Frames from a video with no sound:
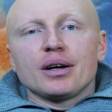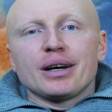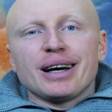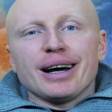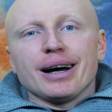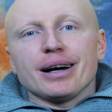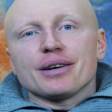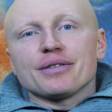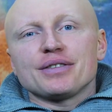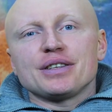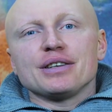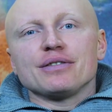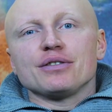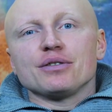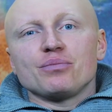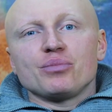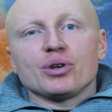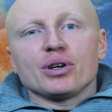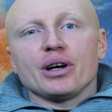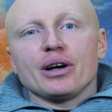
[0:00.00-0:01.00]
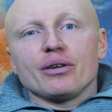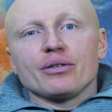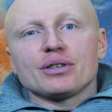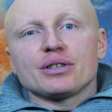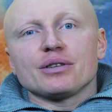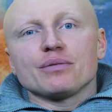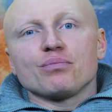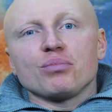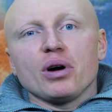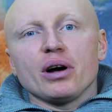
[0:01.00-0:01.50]
Как все
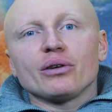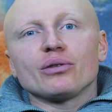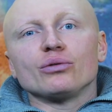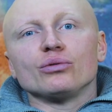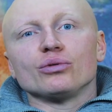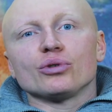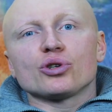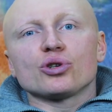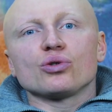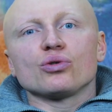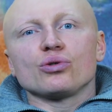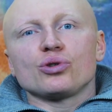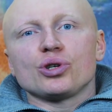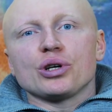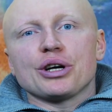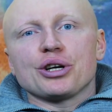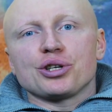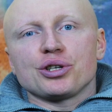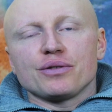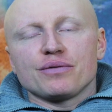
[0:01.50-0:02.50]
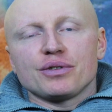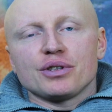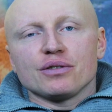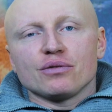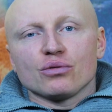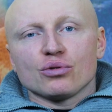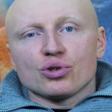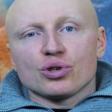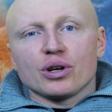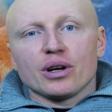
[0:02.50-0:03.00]
выбирают собаку и на что чаще
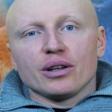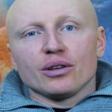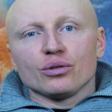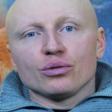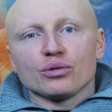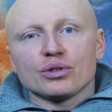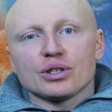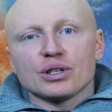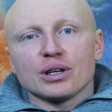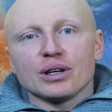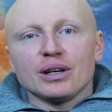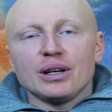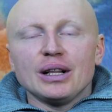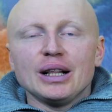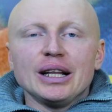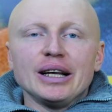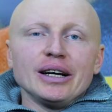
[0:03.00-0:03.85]
всего жалуются?